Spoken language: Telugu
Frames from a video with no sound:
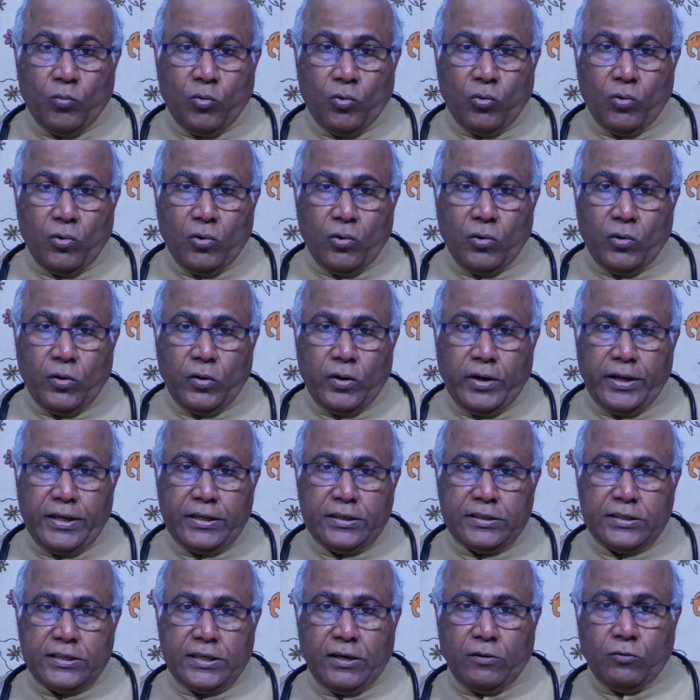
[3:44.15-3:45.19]
మూలుగు
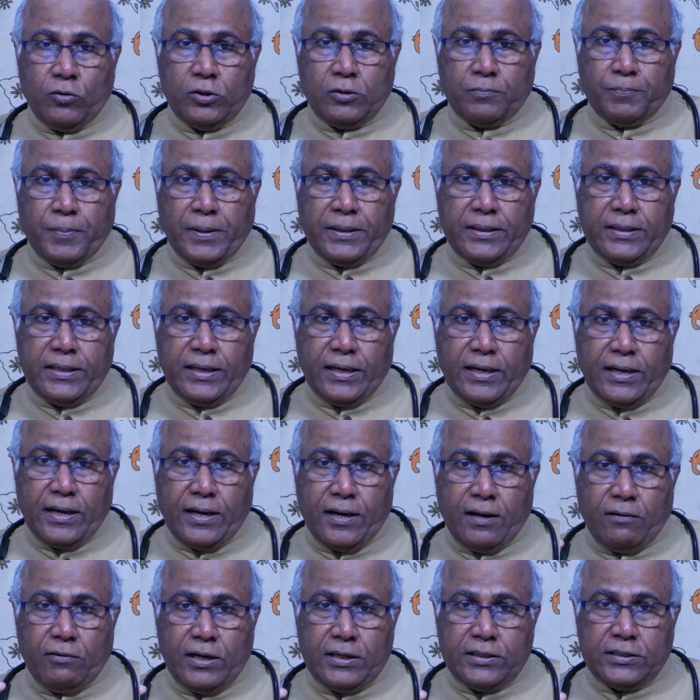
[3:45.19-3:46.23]
నుంచి ఉత్పత్తి
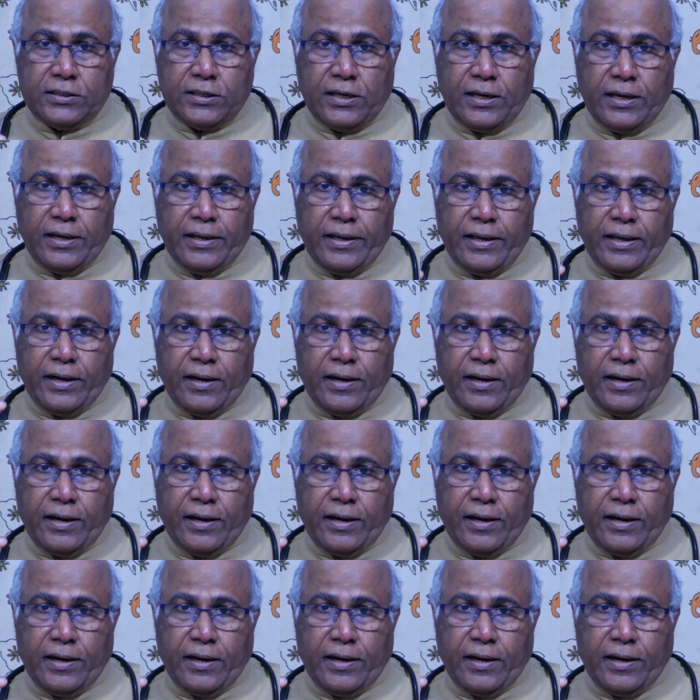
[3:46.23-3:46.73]
కావలసిన